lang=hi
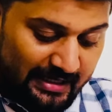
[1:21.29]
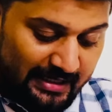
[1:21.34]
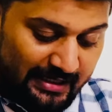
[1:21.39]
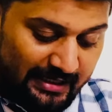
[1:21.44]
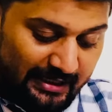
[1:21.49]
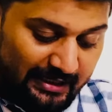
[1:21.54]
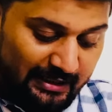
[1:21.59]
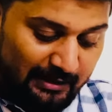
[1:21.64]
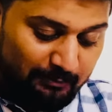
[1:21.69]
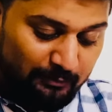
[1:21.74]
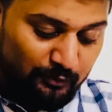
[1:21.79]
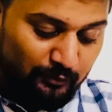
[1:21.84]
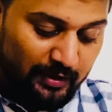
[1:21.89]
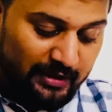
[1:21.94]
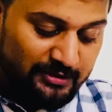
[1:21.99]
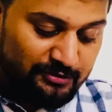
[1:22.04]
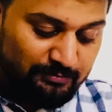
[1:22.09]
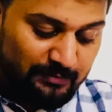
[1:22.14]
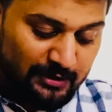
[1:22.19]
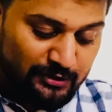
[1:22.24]
ई e
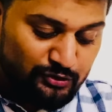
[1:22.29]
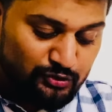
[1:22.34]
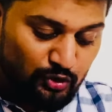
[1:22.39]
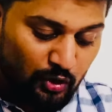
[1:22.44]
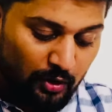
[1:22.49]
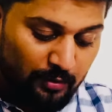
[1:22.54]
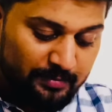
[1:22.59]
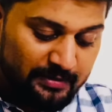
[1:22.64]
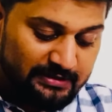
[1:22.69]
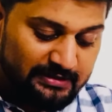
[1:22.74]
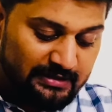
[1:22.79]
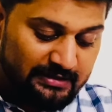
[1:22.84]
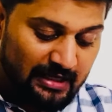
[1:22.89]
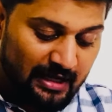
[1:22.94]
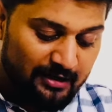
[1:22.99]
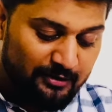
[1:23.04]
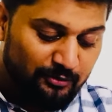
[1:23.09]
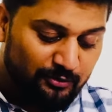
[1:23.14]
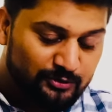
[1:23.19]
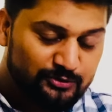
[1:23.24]
एस में चौबीस
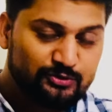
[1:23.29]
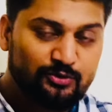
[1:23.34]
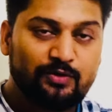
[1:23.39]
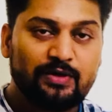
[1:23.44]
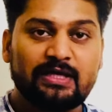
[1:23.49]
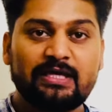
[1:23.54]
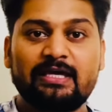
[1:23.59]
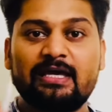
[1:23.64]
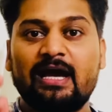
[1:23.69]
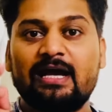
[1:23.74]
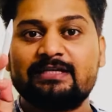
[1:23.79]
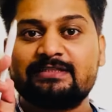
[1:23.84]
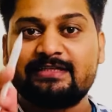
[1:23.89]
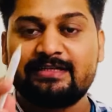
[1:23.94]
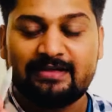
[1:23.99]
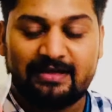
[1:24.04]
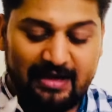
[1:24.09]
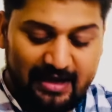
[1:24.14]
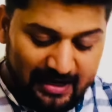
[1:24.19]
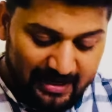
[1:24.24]
हज़ार नौ सौ इक्यासी
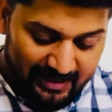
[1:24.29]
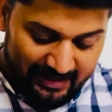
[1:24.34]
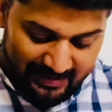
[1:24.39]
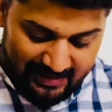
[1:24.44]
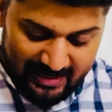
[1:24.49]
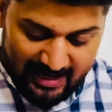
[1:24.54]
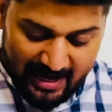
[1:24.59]
गया है